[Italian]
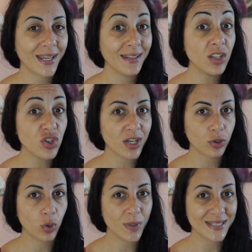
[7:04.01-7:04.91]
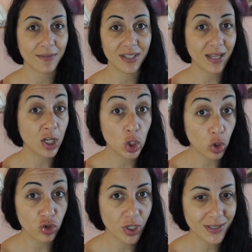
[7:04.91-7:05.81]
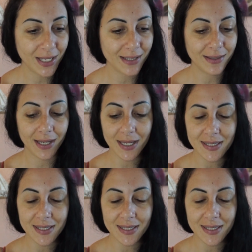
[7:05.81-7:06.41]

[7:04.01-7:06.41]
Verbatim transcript: perché di certo in questa vita non c'è niente,